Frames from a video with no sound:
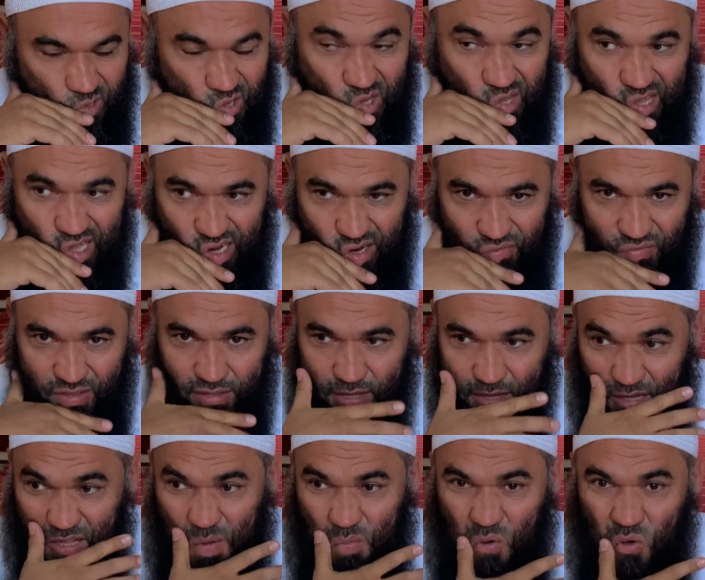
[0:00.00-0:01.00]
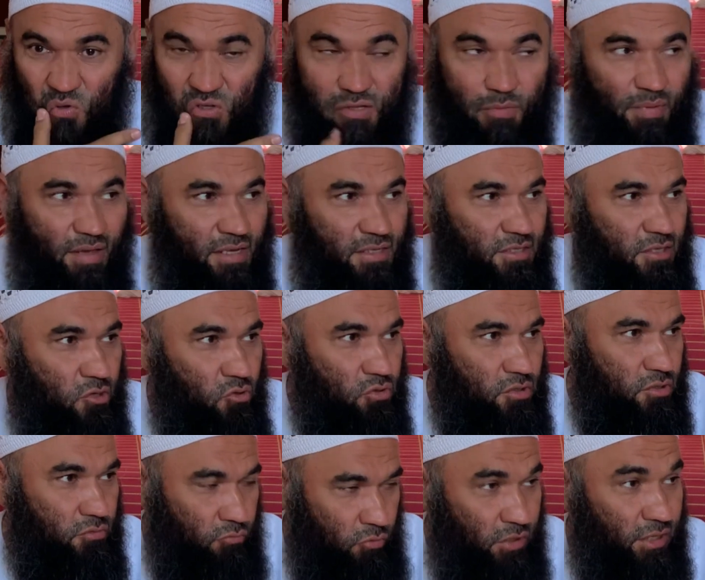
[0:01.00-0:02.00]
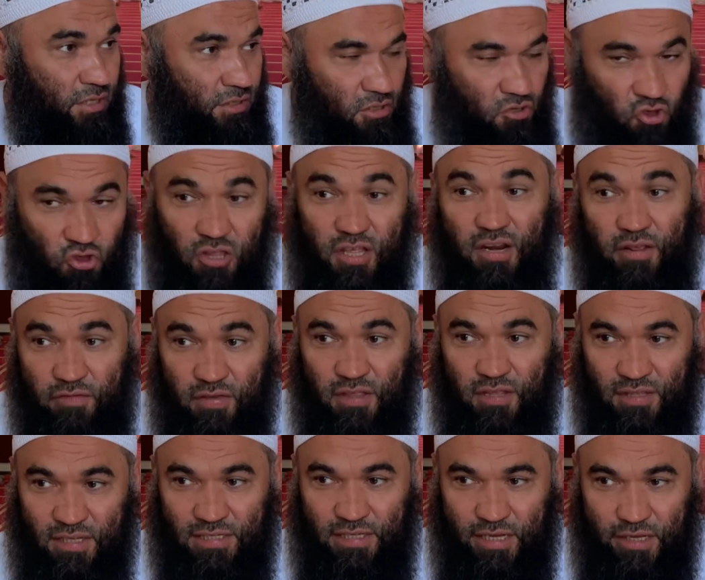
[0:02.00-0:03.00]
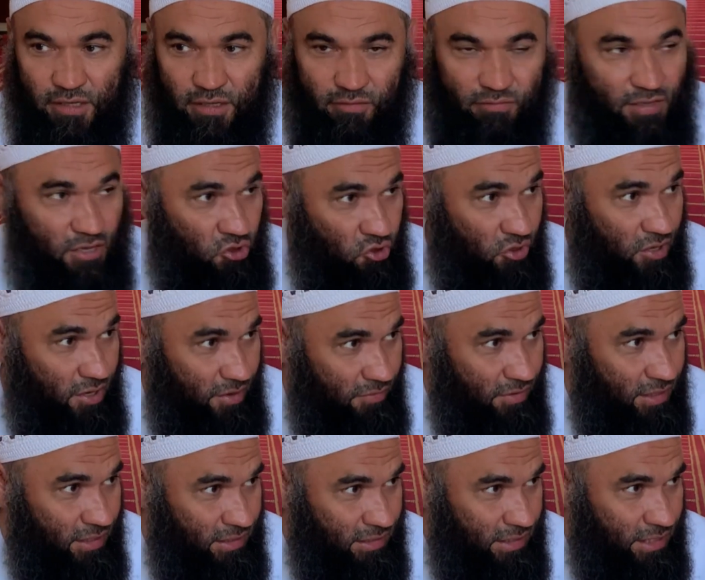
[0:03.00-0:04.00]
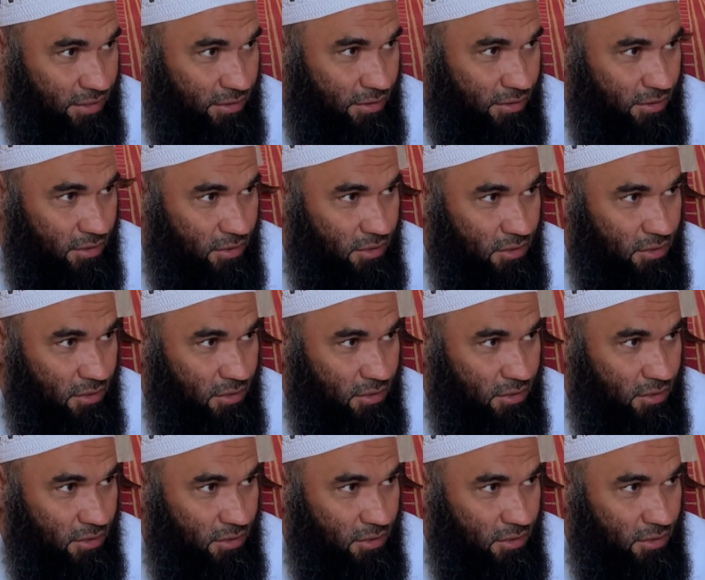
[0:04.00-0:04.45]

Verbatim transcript: Четыре вида. Либо у тебя остаются вот эти четыре вида наследников. Да, четыре вида наследников.